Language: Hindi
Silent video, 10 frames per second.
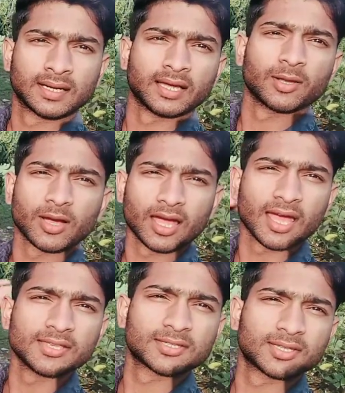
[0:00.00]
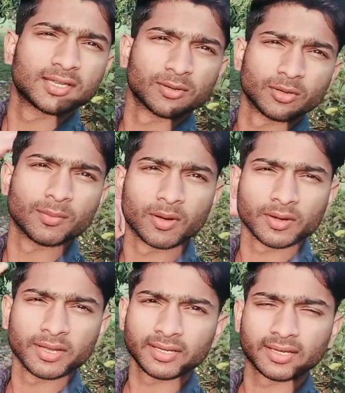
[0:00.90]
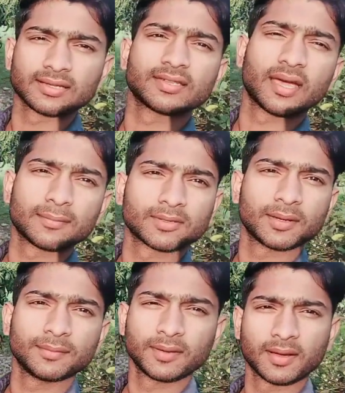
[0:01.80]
हेलो गाइस गुड मॉर्निंग कैसे हैं आप सब